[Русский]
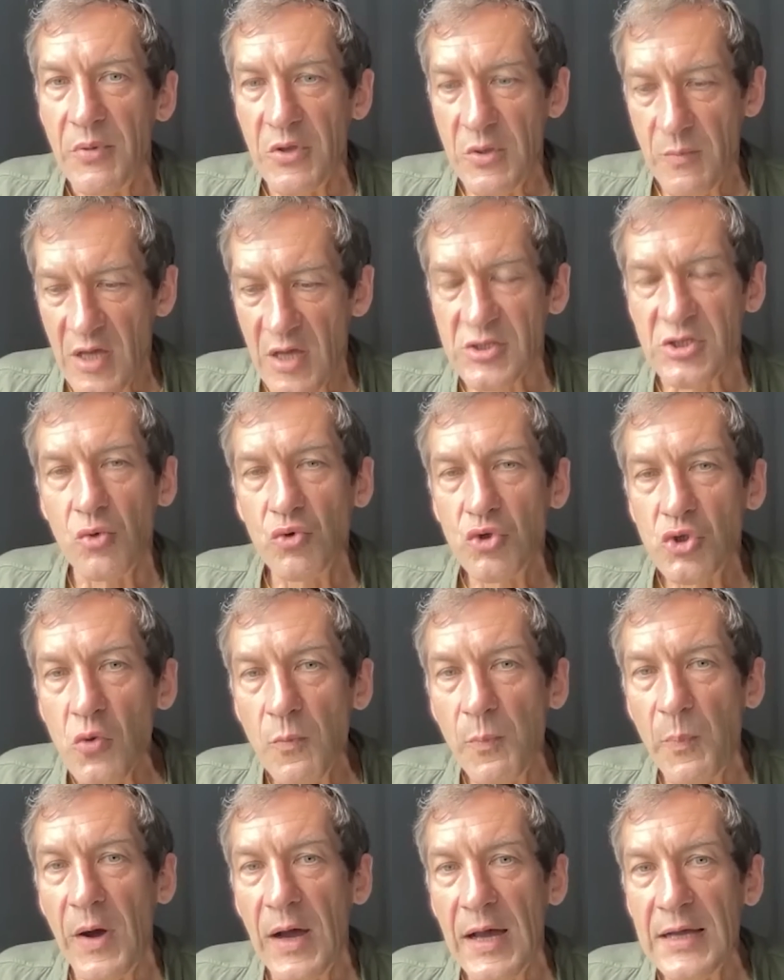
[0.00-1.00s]
Понимаете, и
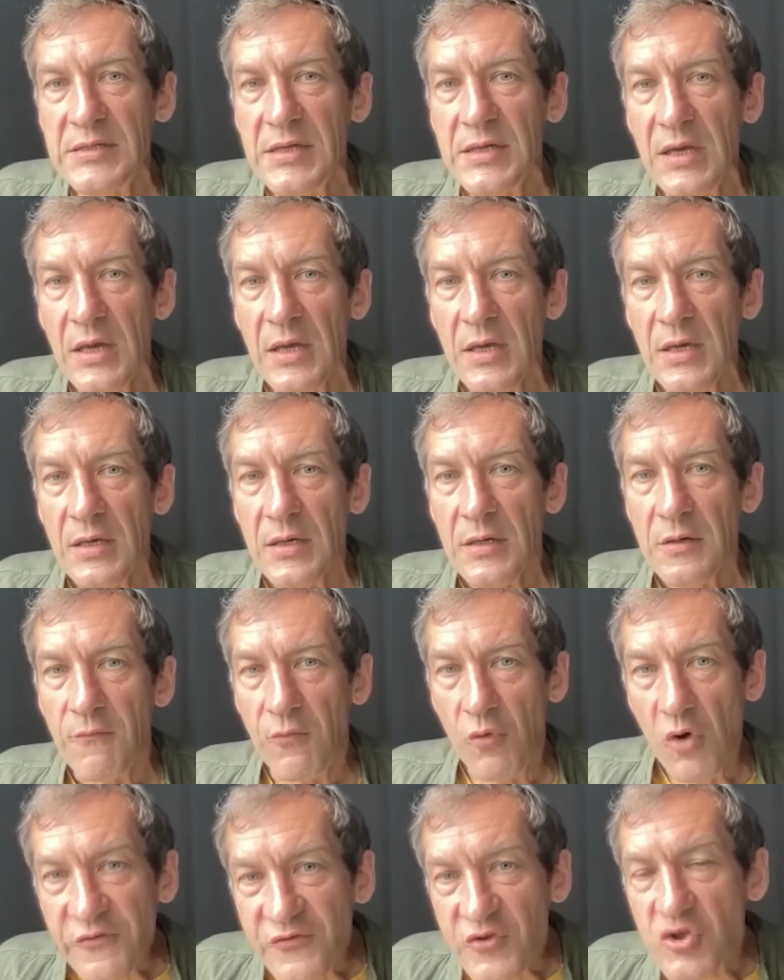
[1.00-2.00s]
уступать.
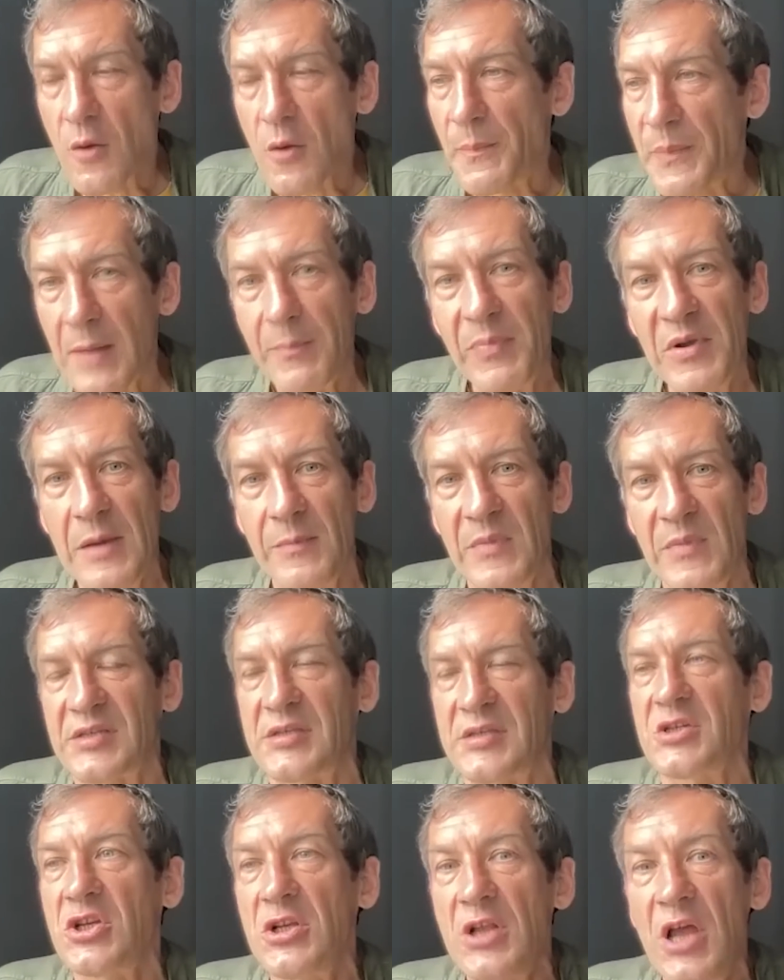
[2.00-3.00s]
Вот в чем проблема. К
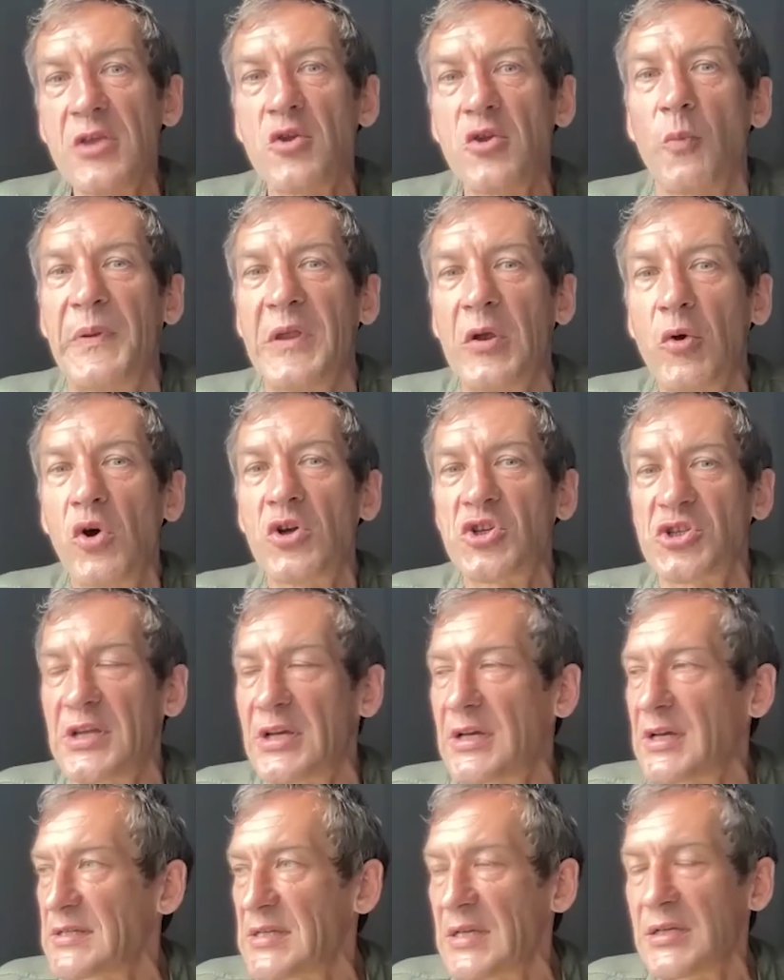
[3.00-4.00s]
сожалению, Пригожин
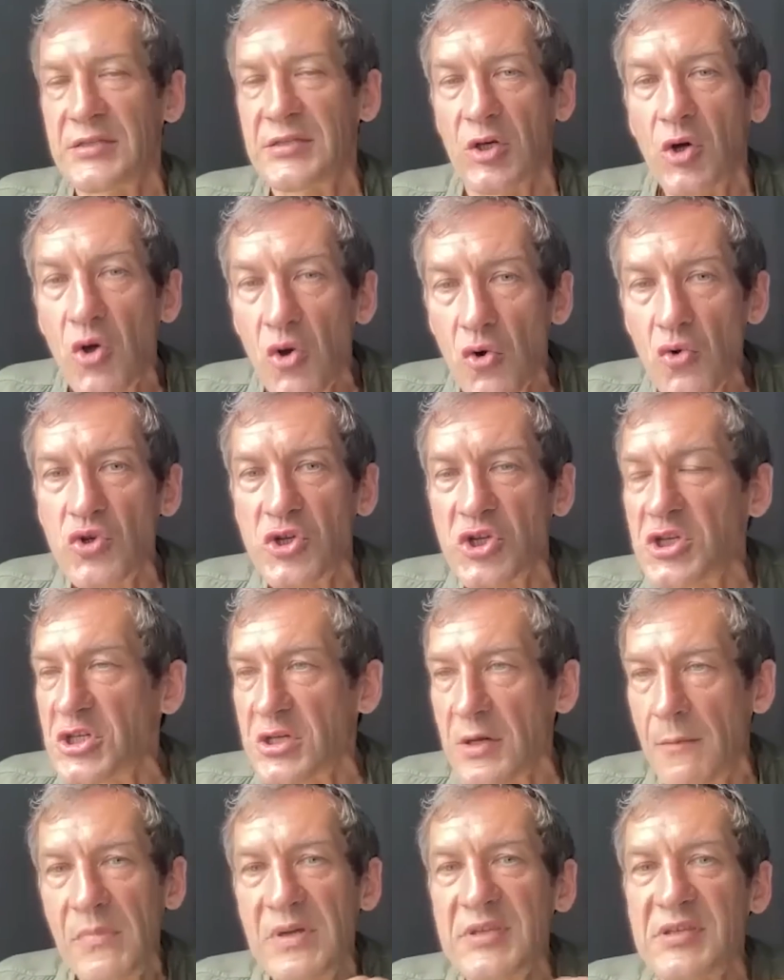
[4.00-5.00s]
оказался круче,
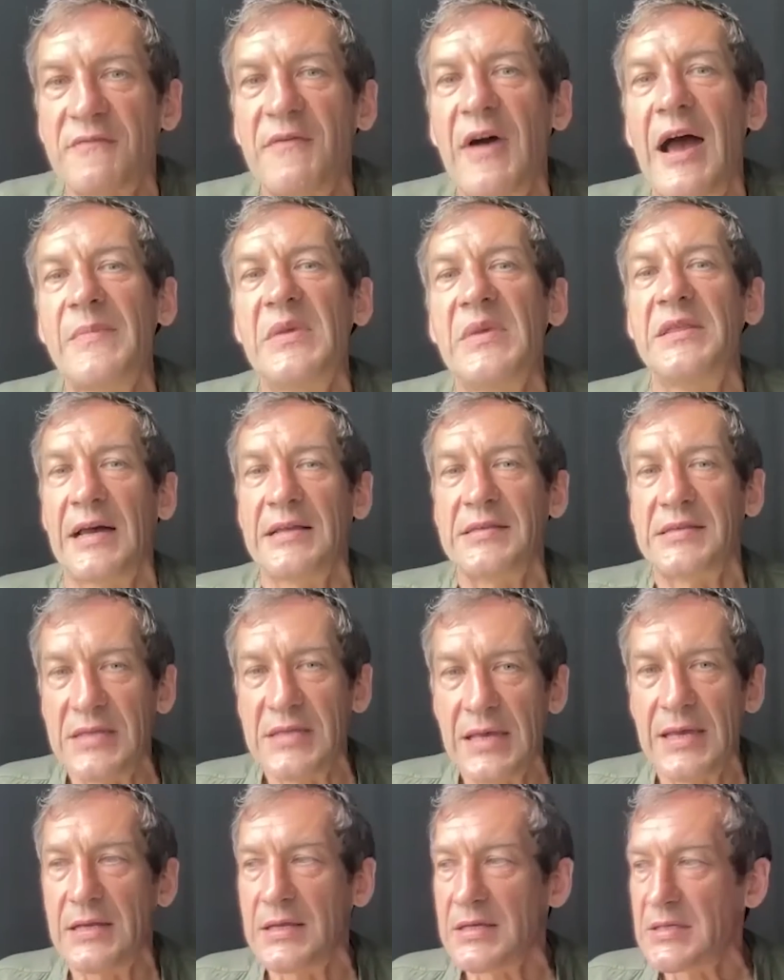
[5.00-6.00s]
чем мы с вами
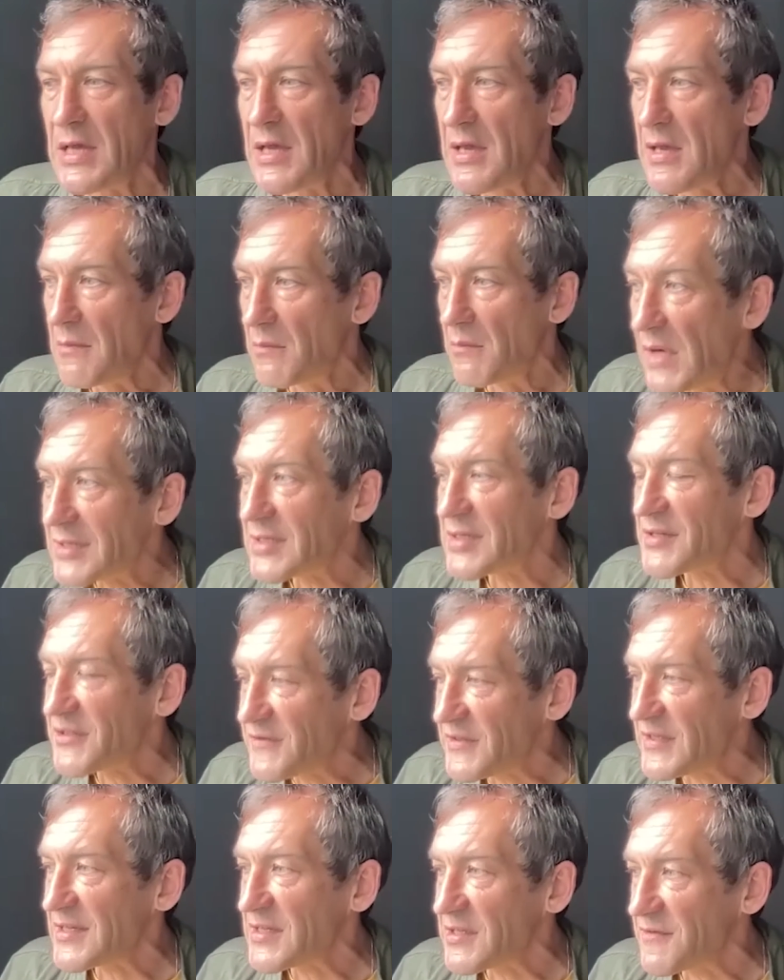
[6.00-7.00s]
надеялись. Мы-то
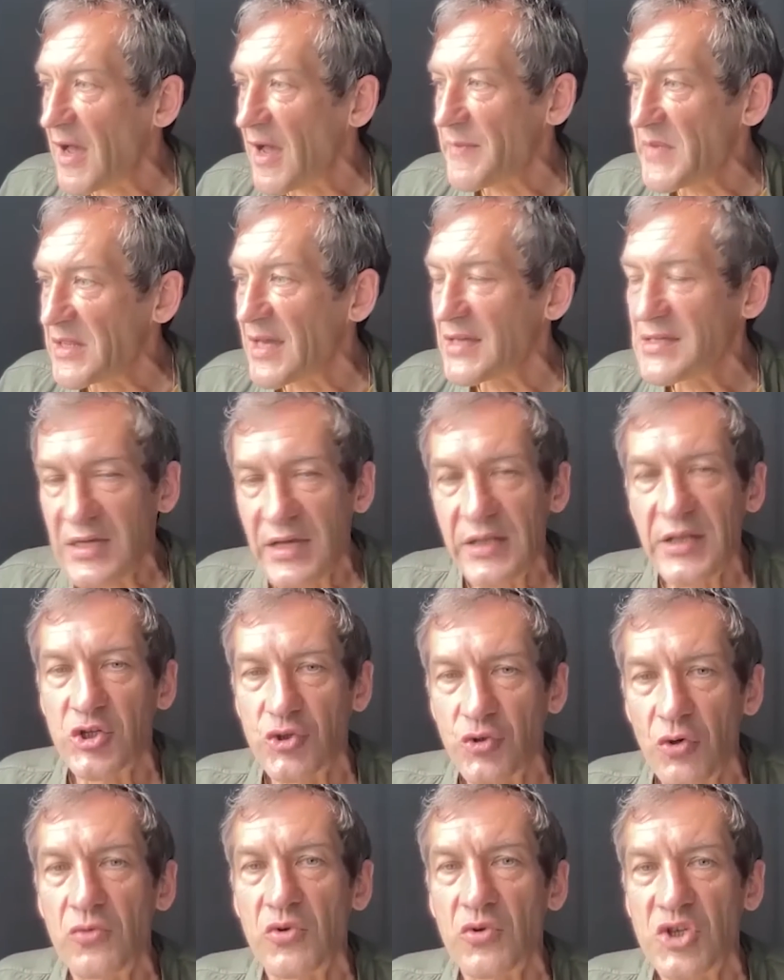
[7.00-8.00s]
все с вами надеялись,
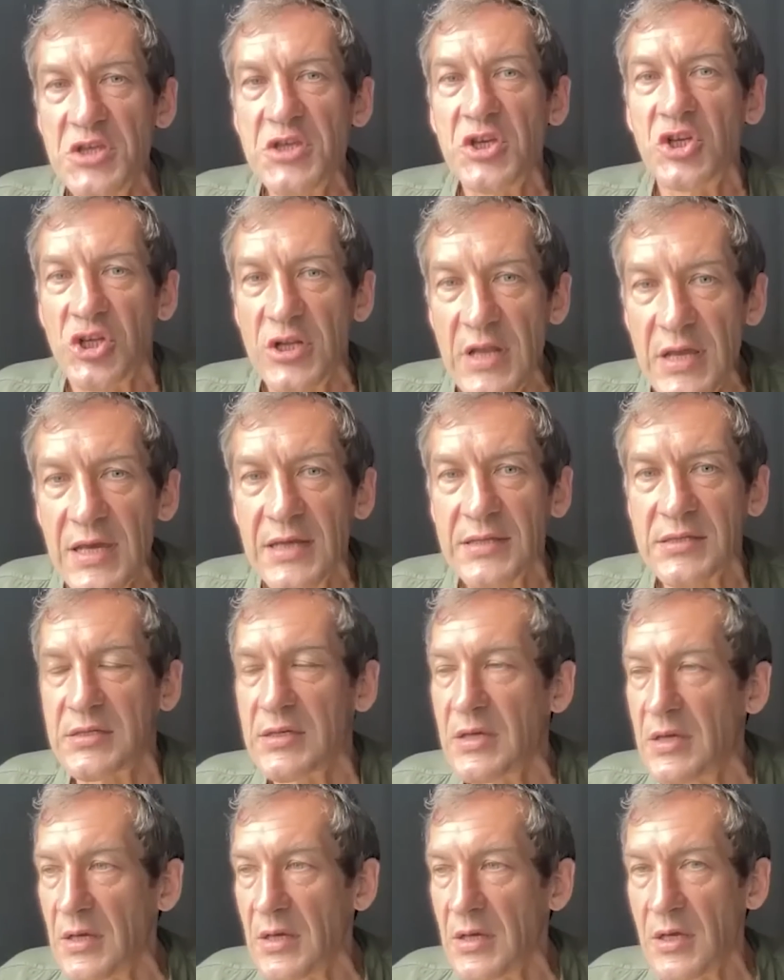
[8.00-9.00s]
что он уже не
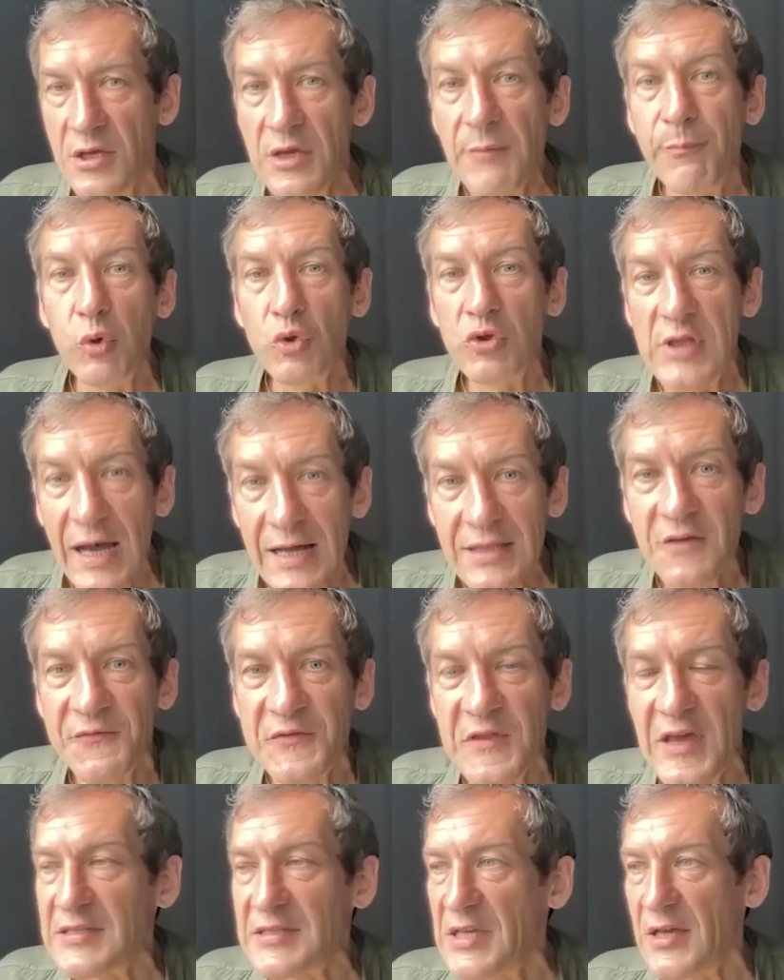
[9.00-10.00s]
жилец. И
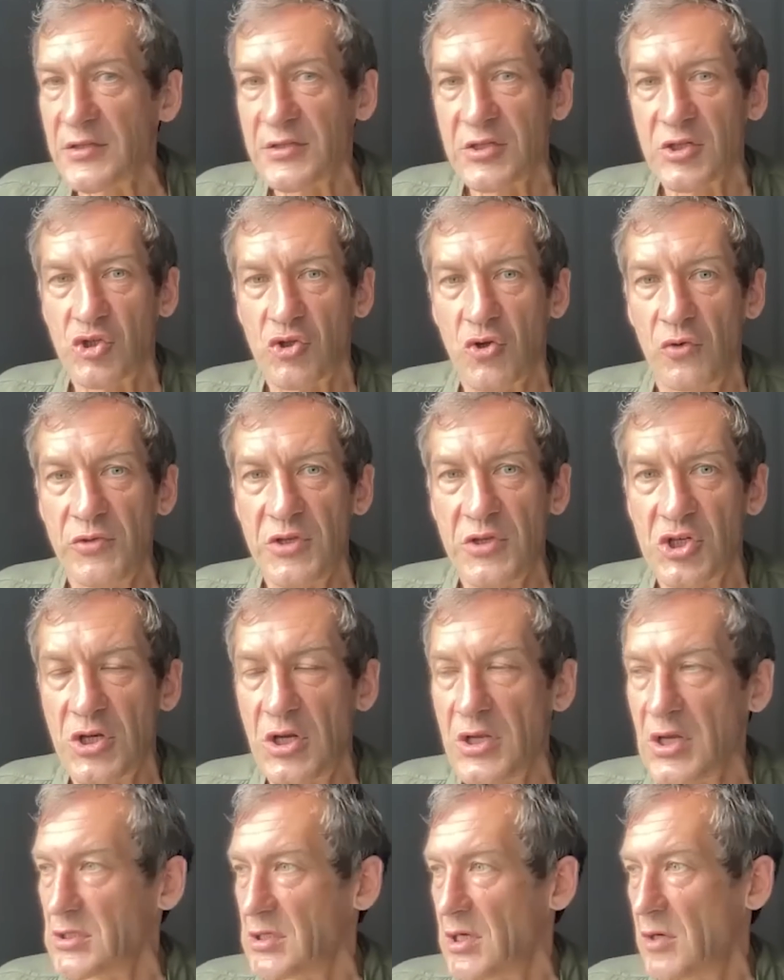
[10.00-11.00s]
Буданов надеялся, что он не
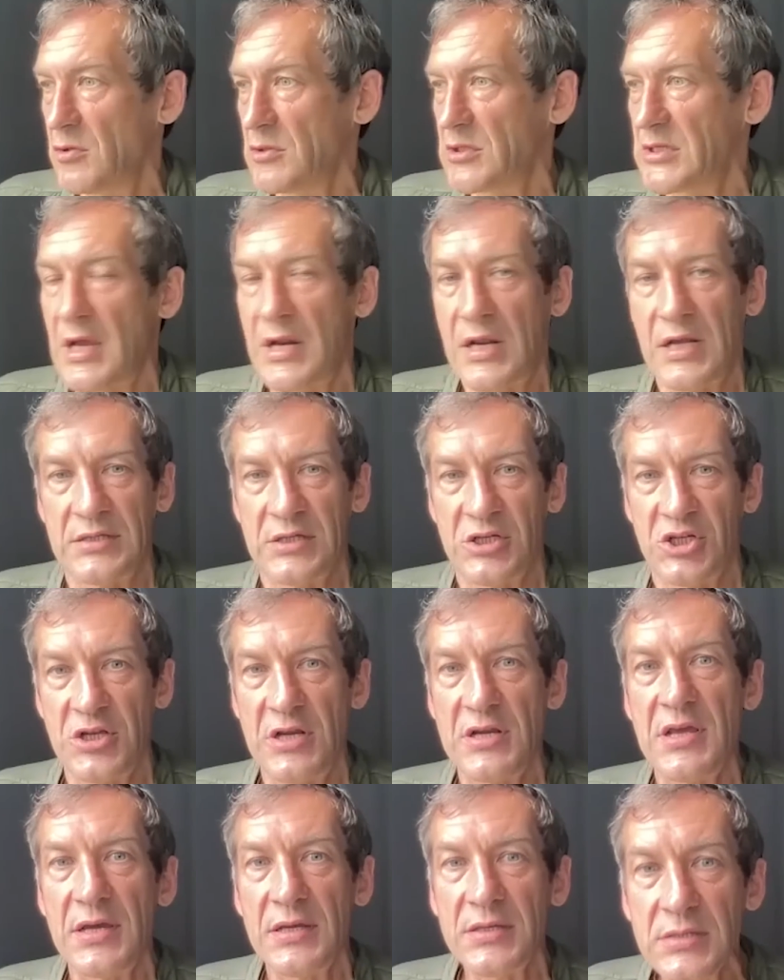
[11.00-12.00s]
жилец, а он, зараза,
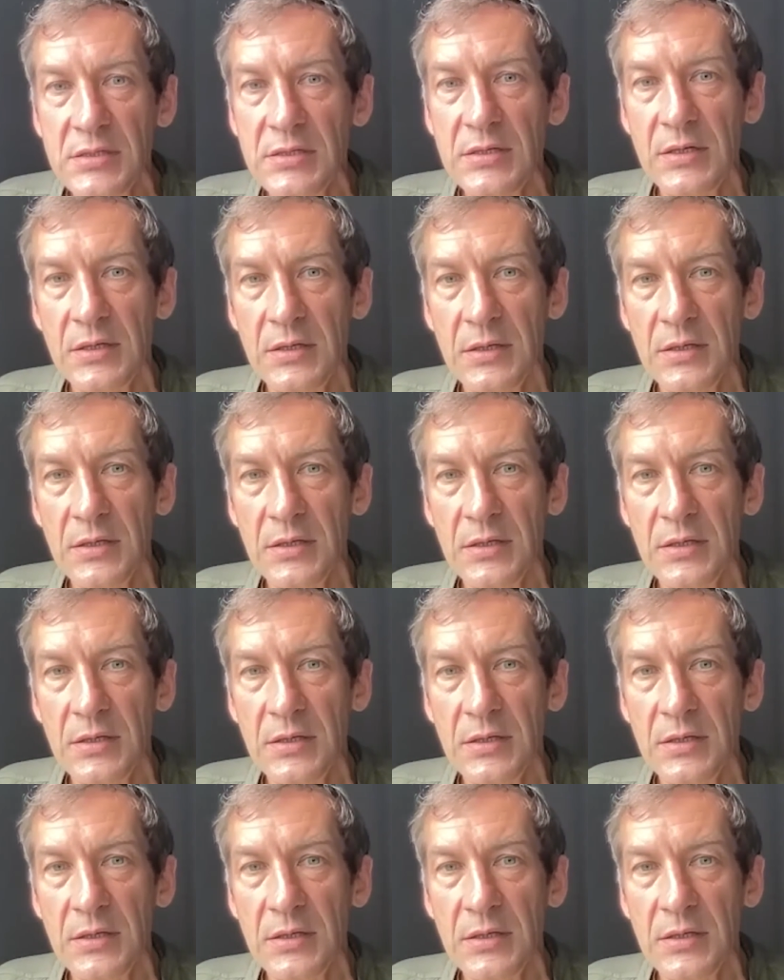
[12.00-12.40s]
жилец.